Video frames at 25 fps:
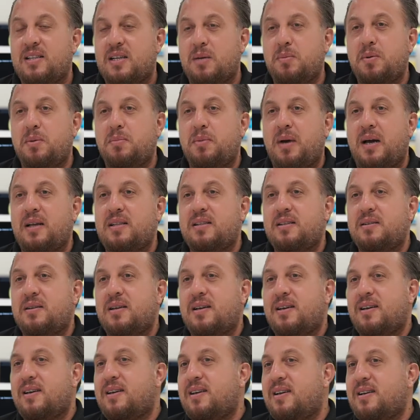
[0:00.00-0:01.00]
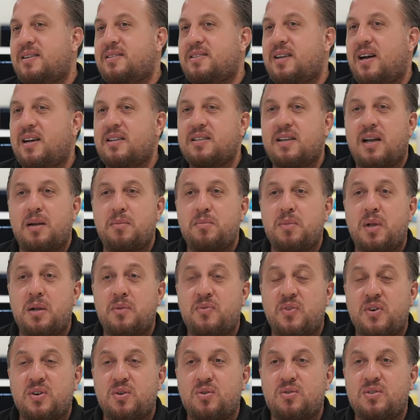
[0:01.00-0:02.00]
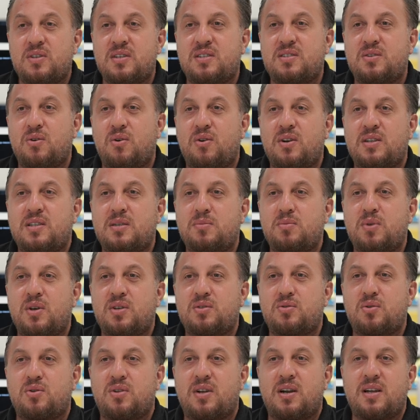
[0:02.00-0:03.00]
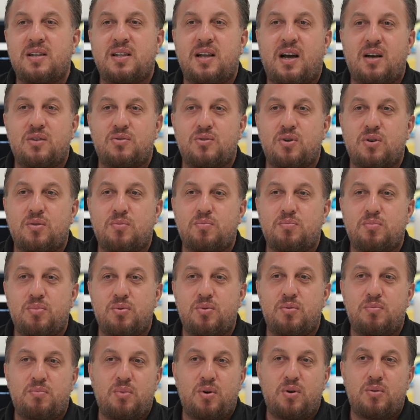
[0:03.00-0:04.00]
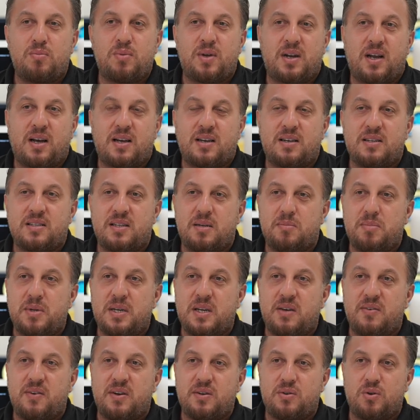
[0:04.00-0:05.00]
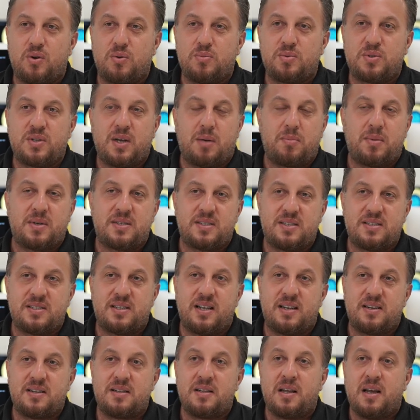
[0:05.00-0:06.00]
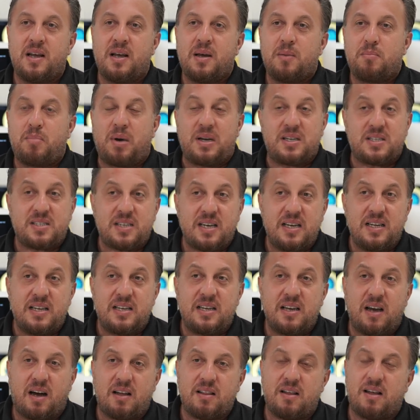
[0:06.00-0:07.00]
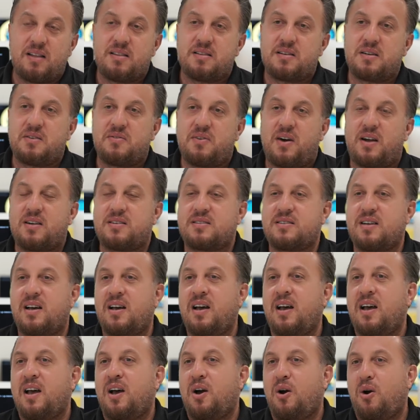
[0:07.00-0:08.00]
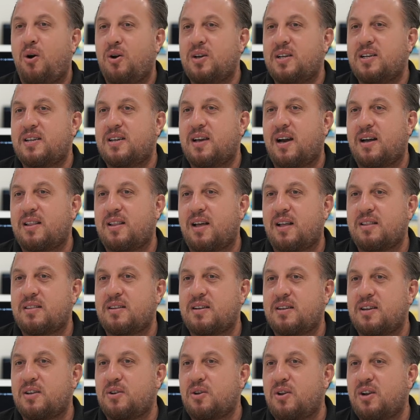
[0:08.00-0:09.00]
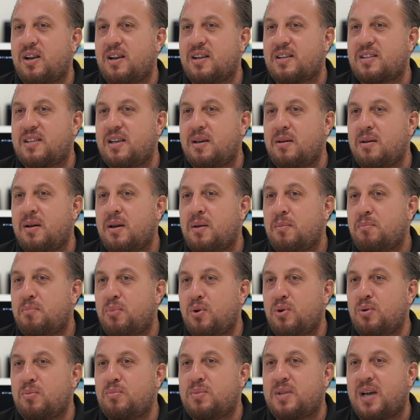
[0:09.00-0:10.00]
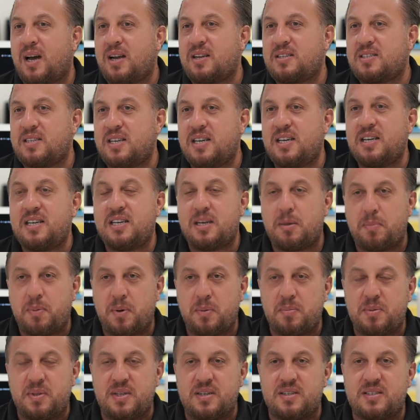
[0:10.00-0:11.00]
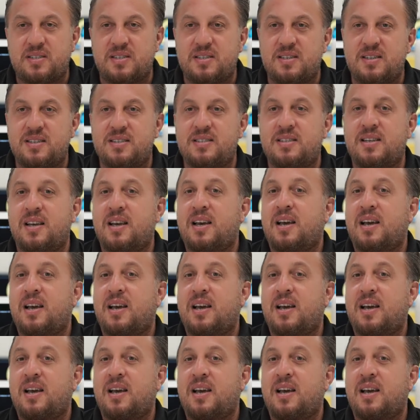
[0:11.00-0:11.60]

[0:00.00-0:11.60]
Tabii ben e, İktisadi İdari Bilimler Fakültesi öğretim üyesi olarak daha çok bu bölümler hakkında bilgi veriyorum size ama sizlerin başka ilgi alanları varsa o ilgi alanlarına yönelik de bölüm tercihi yapabilirsiniz.